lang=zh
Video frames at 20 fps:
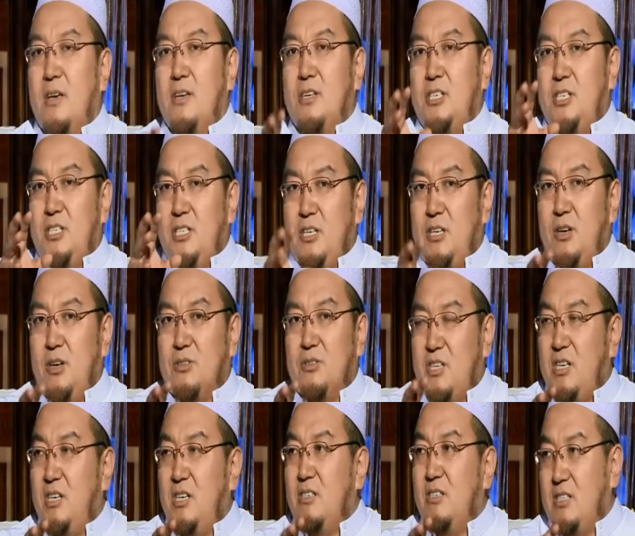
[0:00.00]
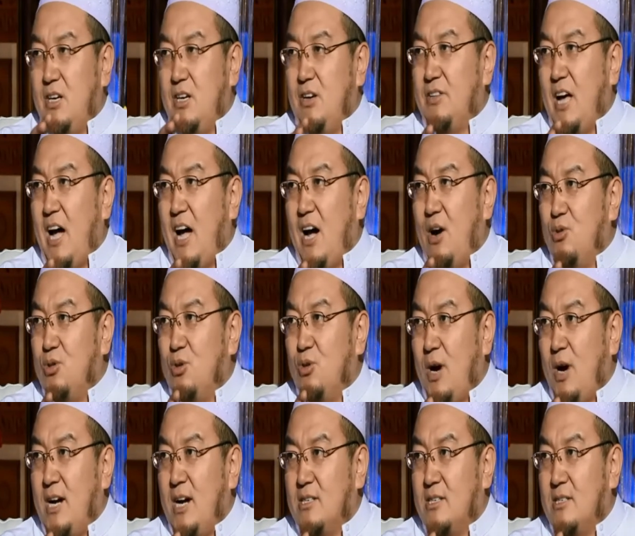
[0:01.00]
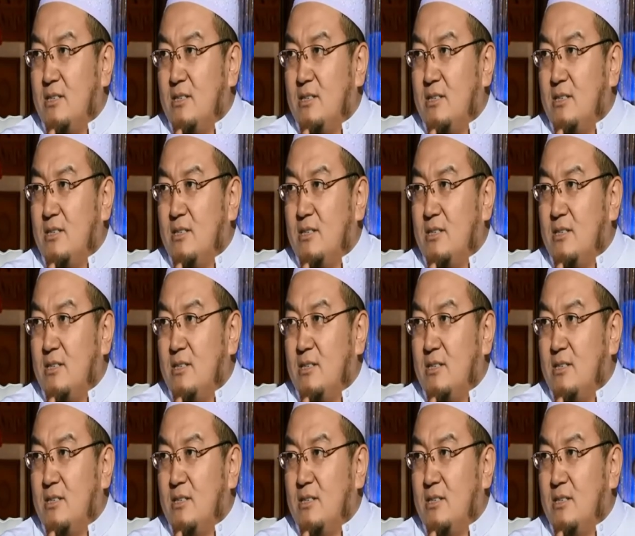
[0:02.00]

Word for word: 一定要听这样的阿訇的话。